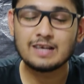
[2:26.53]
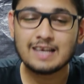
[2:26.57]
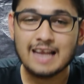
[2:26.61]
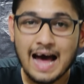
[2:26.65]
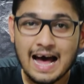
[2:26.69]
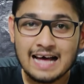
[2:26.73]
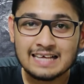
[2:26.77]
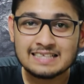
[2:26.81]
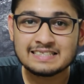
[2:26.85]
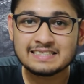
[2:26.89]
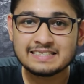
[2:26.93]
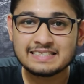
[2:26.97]

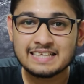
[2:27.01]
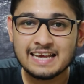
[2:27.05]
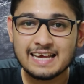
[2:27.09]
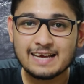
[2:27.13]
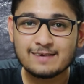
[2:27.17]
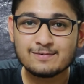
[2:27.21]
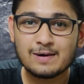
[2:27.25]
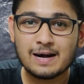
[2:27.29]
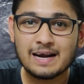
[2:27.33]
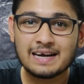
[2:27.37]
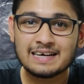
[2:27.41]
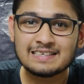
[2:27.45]
লাস্ট লাস্টে
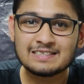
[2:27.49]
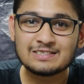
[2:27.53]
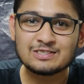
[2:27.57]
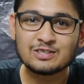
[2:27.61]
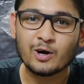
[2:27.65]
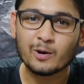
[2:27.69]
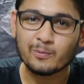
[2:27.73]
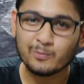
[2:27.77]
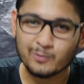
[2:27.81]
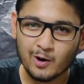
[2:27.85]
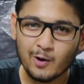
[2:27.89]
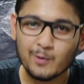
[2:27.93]
এবার
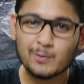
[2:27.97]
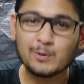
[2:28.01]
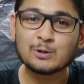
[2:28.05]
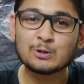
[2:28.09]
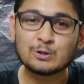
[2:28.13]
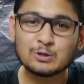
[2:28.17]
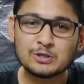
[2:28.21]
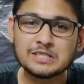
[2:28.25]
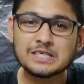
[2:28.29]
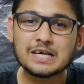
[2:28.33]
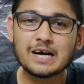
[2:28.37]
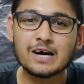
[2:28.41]
সব খবর
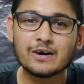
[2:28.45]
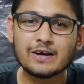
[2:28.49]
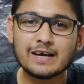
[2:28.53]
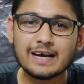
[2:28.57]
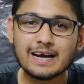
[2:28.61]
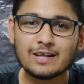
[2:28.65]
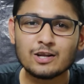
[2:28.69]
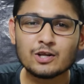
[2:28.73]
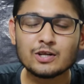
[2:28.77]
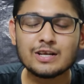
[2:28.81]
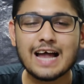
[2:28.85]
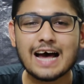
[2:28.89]
তো দেওয়া হয়ে
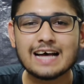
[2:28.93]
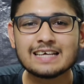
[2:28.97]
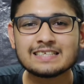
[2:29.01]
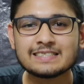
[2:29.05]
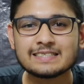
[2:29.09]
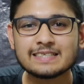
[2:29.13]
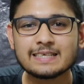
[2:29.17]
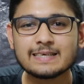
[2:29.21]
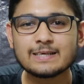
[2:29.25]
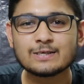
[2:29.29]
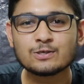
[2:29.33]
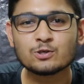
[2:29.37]
গেল
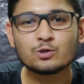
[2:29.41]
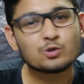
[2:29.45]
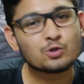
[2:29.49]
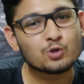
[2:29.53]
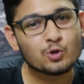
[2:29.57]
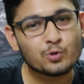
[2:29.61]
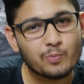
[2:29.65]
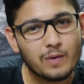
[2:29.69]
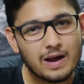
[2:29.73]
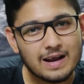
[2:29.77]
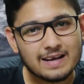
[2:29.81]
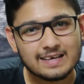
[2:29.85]
লাস্টে একটু
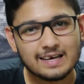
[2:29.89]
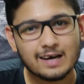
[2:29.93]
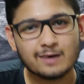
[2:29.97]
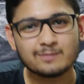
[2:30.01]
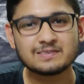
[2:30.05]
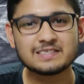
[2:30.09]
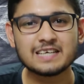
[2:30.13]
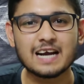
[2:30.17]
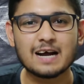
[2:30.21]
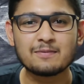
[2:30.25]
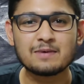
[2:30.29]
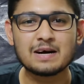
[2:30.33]
সুপার কাপ
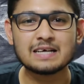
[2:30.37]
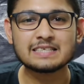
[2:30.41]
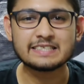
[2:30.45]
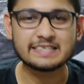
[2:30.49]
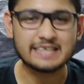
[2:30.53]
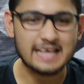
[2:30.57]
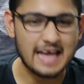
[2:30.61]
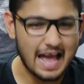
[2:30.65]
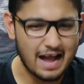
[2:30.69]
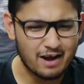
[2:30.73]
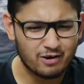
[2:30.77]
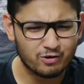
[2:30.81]
ড্রামা
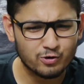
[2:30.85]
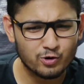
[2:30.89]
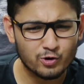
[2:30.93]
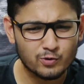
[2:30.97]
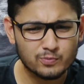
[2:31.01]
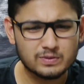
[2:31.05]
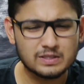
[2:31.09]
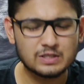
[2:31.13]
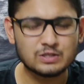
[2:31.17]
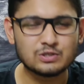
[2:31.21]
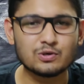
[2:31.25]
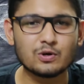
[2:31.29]
যেটা এখন
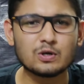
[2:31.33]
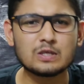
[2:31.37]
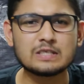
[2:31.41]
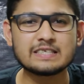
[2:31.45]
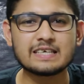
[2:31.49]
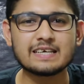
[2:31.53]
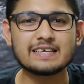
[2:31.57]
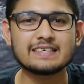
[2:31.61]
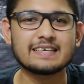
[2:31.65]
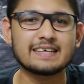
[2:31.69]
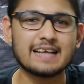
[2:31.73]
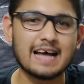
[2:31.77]
অবধি
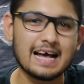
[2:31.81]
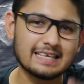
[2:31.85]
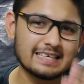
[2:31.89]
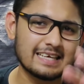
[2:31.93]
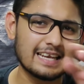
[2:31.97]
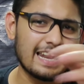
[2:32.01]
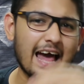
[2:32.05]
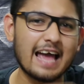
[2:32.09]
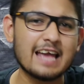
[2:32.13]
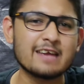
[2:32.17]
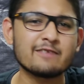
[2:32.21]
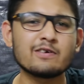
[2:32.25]
চলছে যেটা আজ
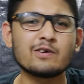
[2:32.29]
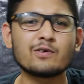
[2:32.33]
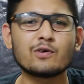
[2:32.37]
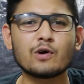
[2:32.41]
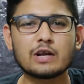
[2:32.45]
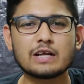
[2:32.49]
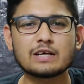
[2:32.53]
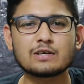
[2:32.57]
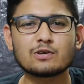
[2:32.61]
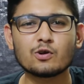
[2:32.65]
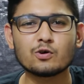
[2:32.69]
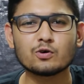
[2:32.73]
লাইভেও
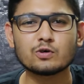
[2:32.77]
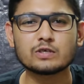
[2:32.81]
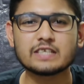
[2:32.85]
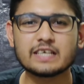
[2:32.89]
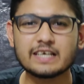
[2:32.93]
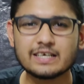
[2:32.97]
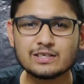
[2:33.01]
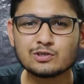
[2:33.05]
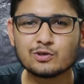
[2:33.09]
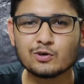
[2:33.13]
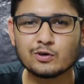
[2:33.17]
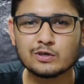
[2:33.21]
অনেক লোক
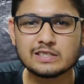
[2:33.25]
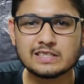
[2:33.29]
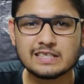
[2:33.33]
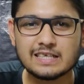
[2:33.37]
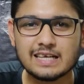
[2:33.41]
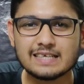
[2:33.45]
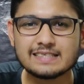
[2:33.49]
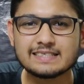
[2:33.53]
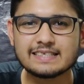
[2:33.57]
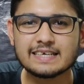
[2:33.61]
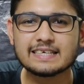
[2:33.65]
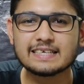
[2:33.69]
জিজ্ঞেস
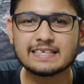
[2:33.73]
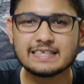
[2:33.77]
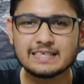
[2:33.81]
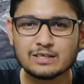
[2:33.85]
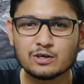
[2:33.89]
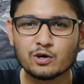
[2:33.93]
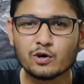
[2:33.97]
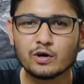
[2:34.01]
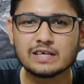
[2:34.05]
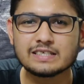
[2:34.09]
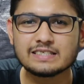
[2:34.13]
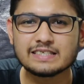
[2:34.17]
করছিলে যে কি
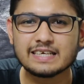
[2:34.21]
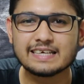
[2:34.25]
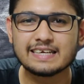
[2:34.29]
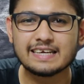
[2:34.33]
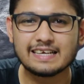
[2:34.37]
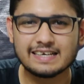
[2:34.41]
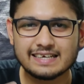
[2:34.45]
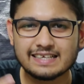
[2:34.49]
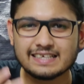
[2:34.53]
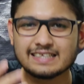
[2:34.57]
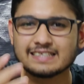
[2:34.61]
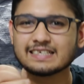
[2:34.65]
হয়েছে
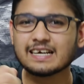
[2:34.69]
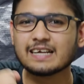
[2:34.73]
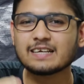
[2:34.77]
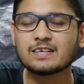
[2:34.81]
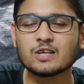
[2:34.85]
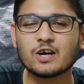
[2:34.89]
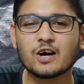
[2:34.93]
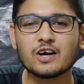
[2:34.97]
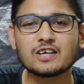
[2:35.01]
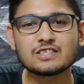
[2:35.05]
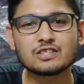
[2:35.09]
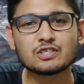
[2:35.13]
কী ডিসিশান
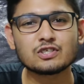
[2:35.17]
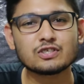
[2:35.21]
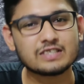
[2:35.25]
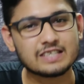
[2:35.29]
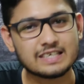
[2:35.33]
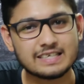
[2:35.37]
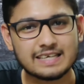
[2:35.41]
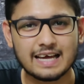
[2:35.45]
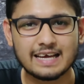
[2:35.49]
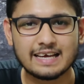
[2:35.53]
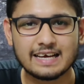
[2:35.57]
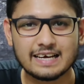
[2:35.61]
নেওয়া হয়েছে তো
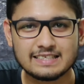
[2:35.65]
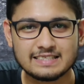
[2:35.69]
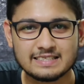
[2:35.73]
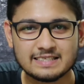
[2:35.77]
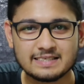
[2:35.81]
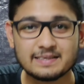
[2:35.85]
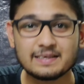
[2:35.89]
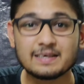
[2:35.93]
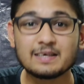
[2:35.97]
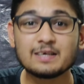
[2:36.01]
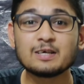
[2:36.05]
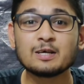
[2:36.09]
সেটাই
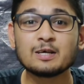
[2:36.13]
আসি